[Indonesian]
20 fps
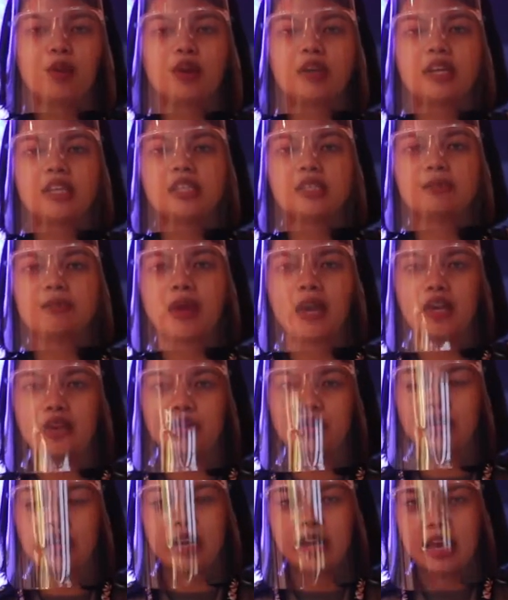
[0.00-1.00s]
Polres
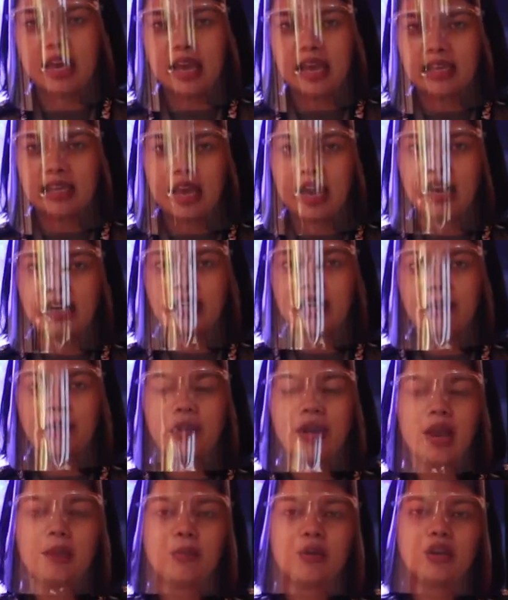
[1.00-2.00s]
Madiun yang akan
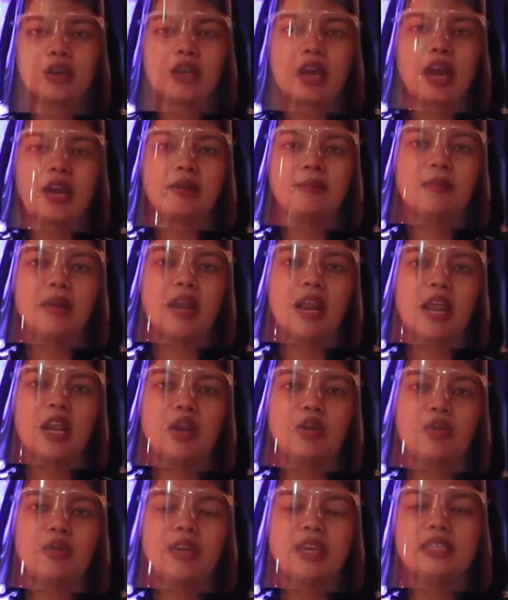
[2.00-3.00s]
kami laporkan
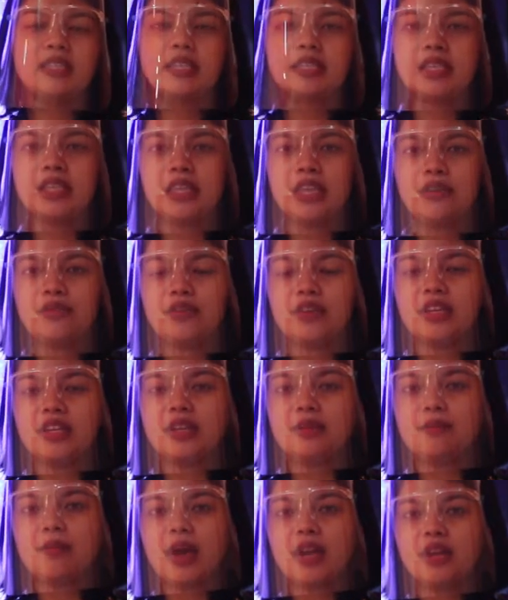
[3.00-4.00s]
melalui CCTV
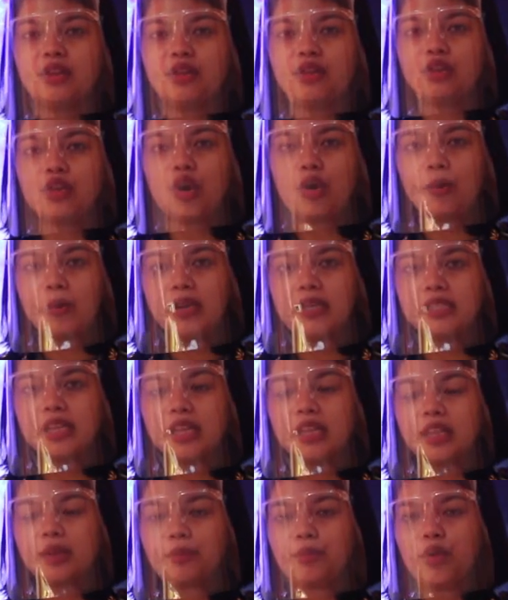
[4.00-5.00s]
di Madiun Comment
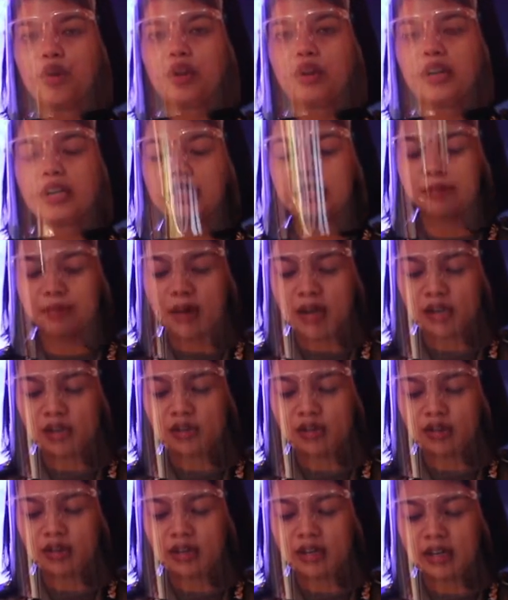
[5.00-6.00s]
Center Polres
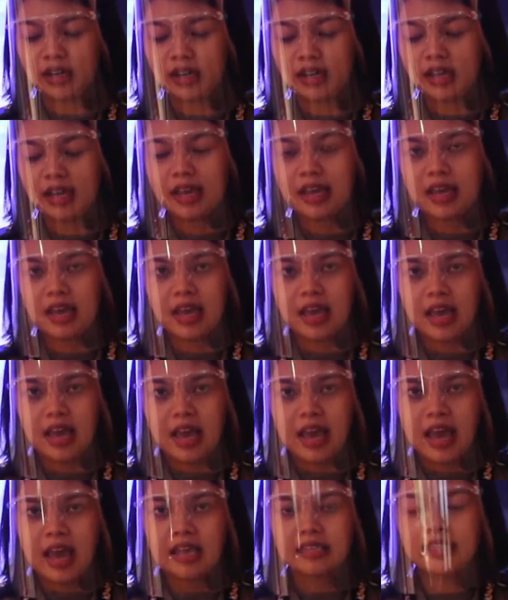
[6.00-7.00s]
Madiun.
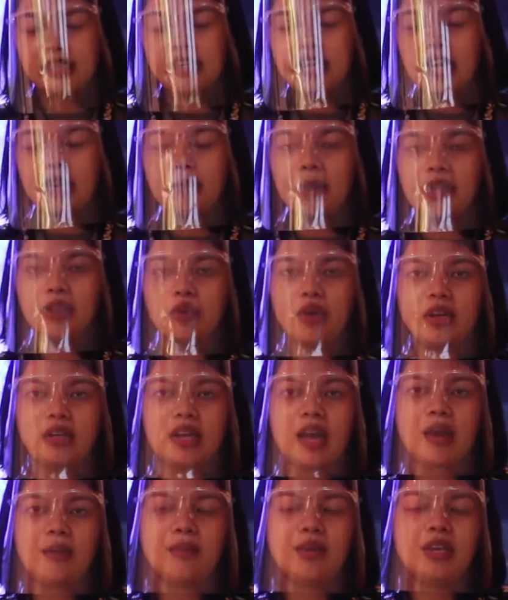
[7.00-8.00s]
Hasil dari pantauan
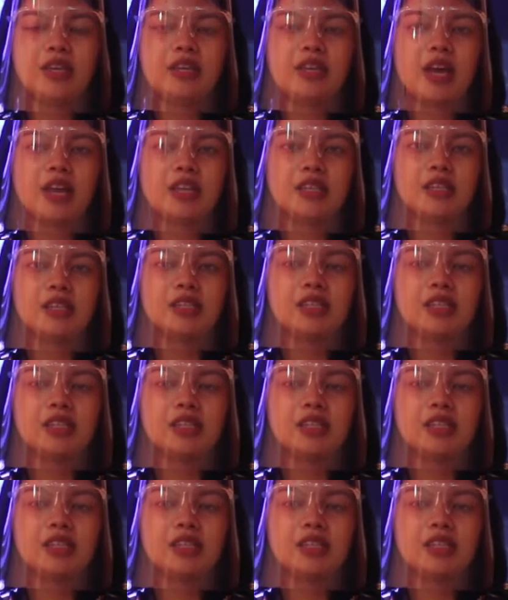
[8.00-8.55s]
kami dari